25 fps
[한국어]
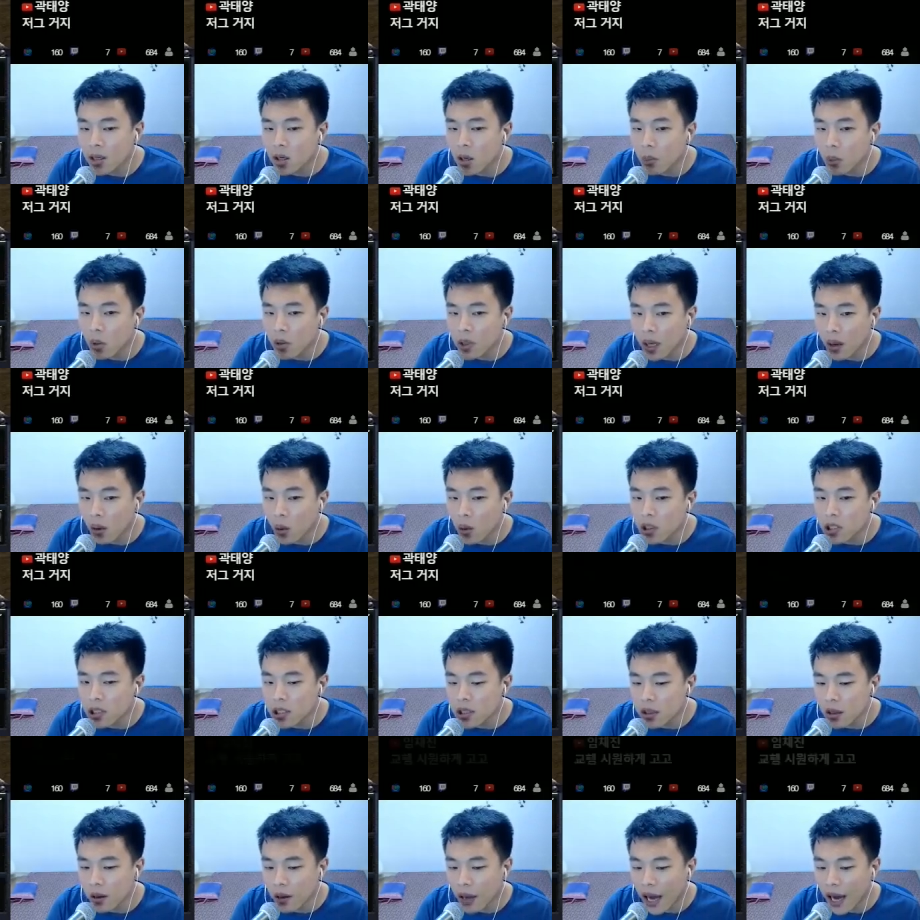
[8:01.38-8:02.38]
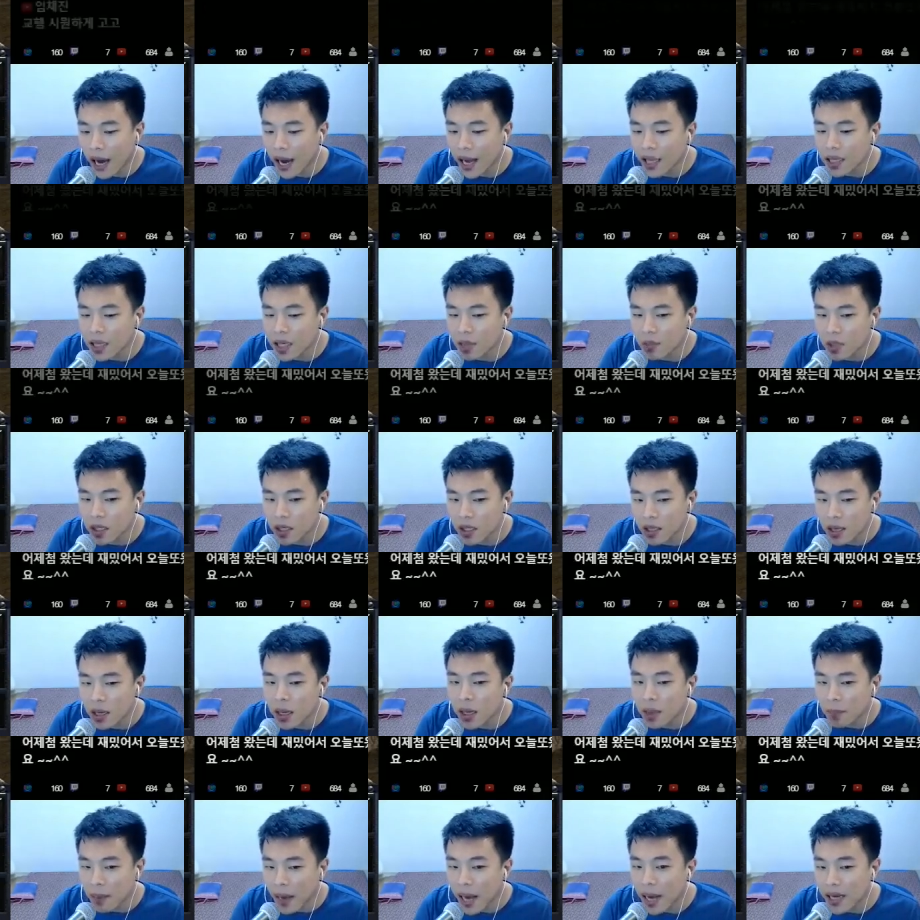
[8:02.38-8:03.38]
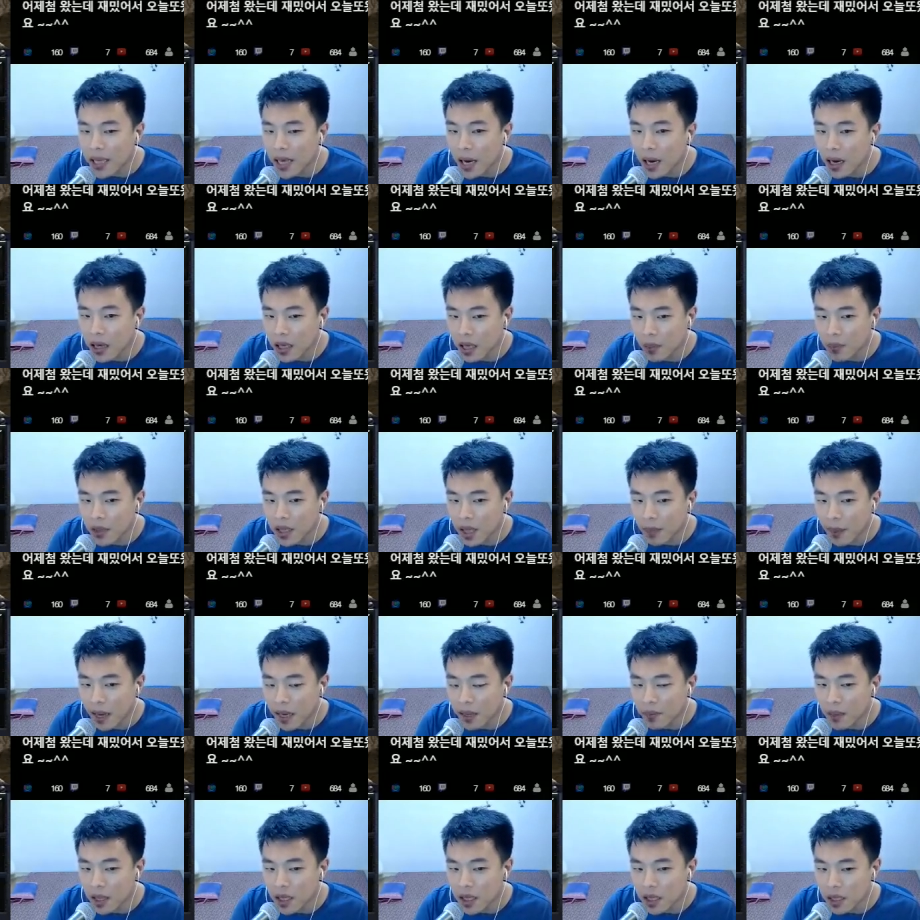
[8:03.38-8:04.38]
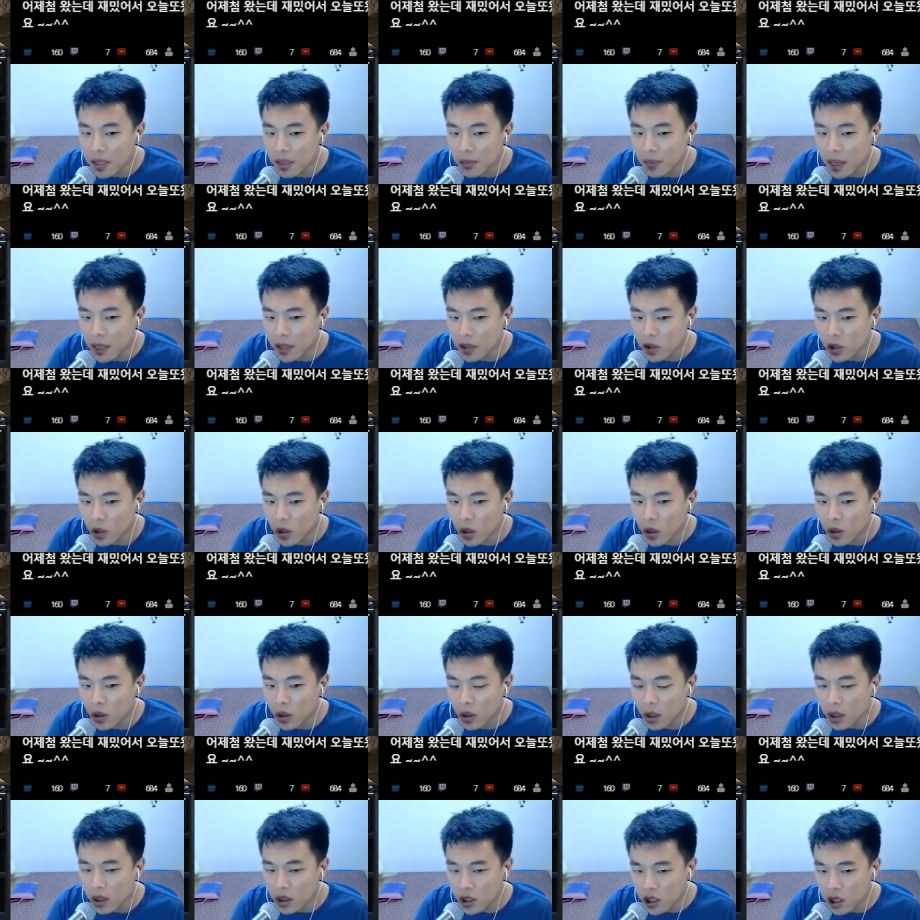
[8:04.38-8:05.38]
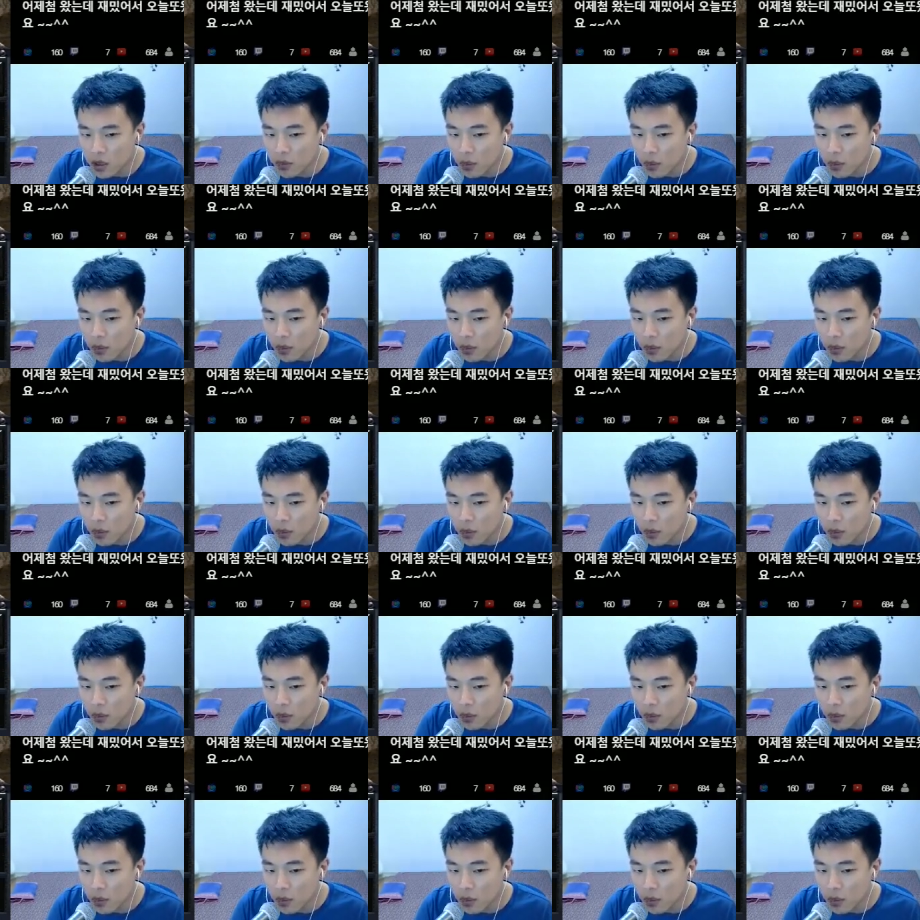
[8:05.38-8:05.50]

것보다 훨씬 더 강한 힘을 발휘하게 됩니다 마린 메딕들은 말이죠 지금